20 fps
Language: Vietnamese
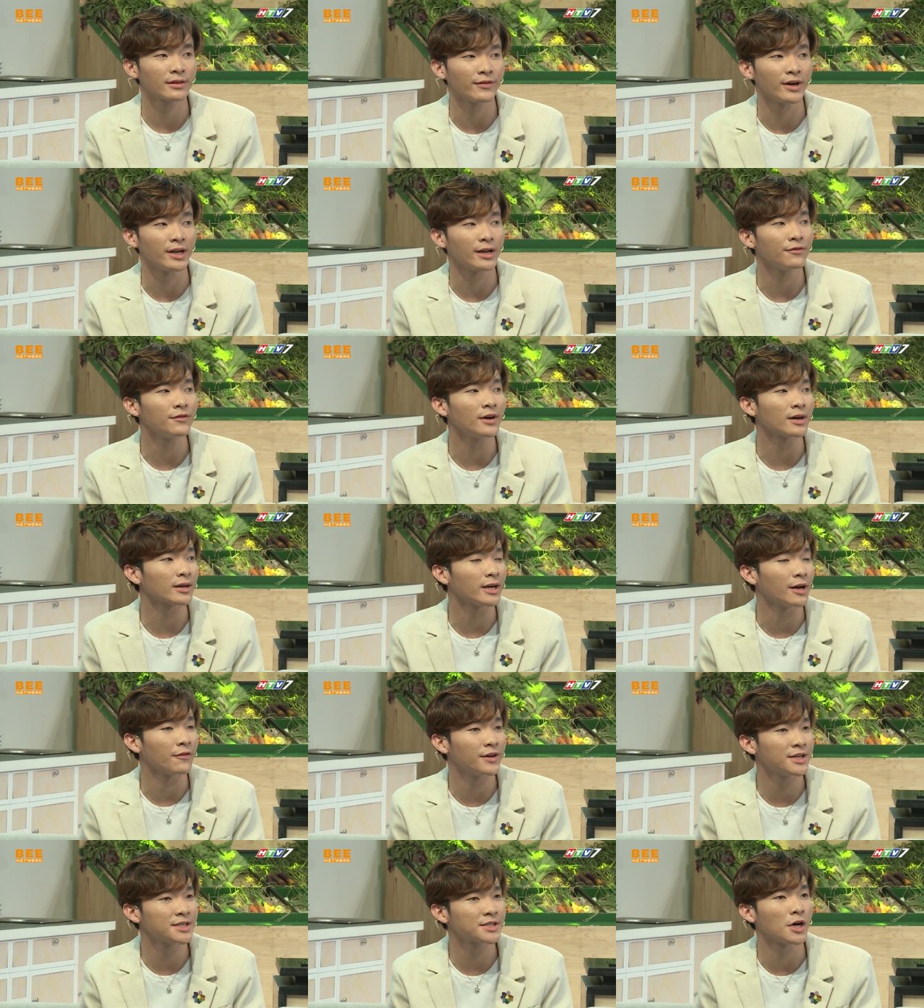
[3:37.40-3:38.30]
về lĩnh vực
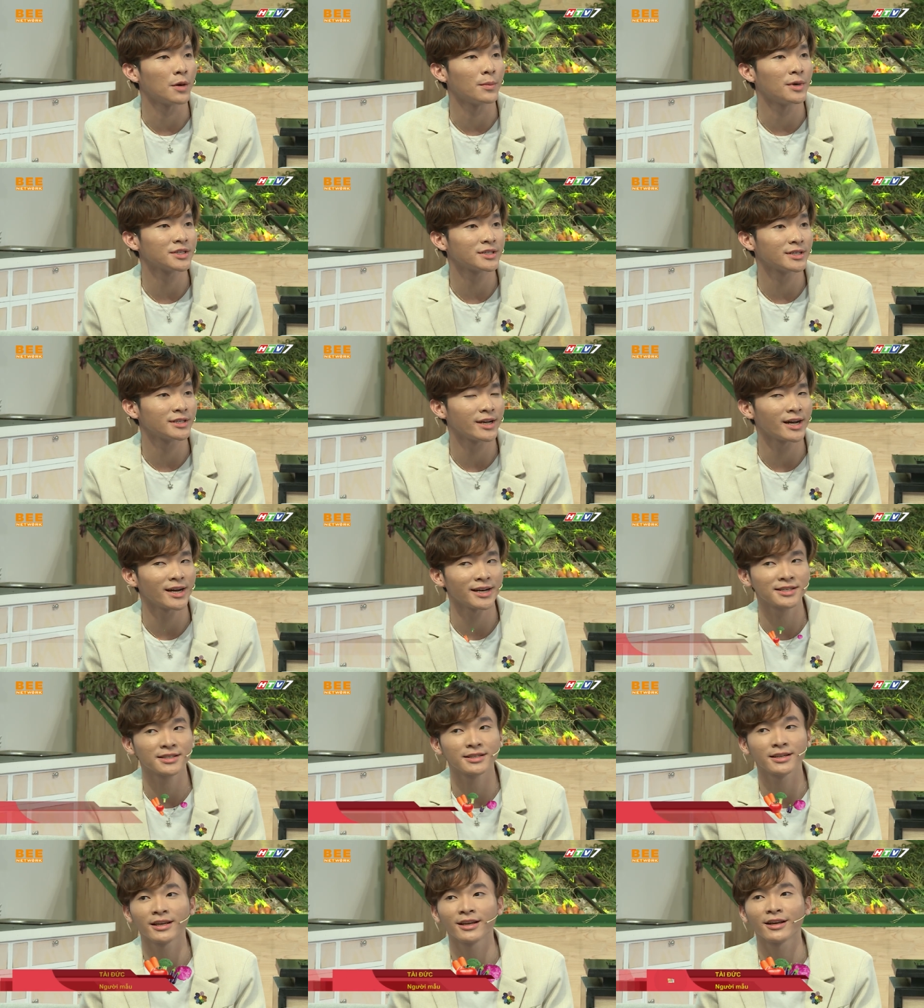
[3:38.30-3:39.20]
là visual
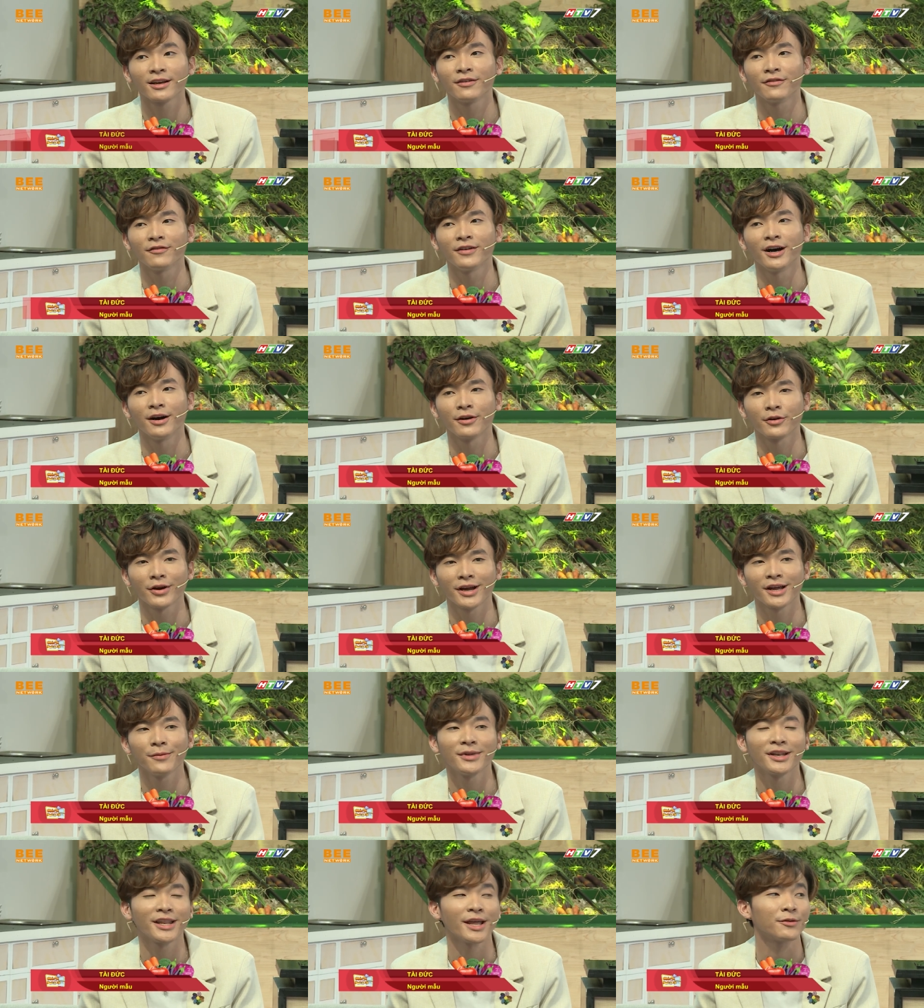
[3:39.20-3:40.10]
merchandising và
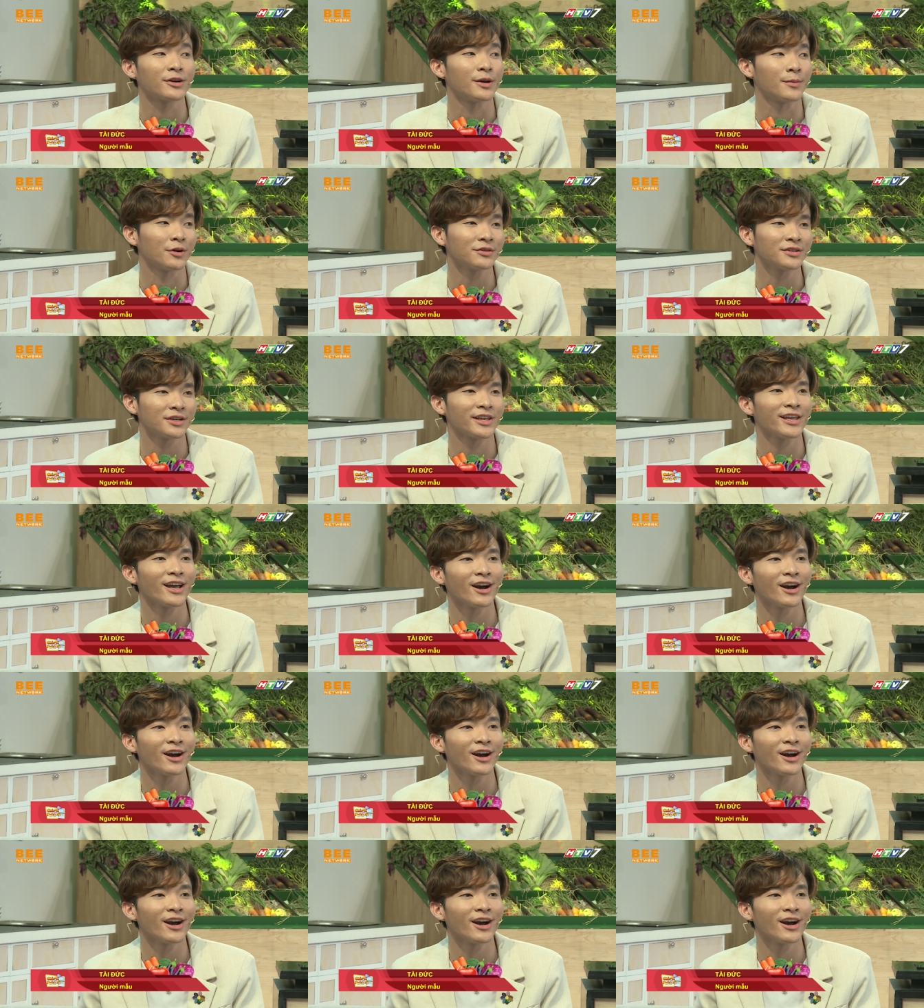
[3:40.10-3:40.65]
ngoài ra mình làm người mẫu tự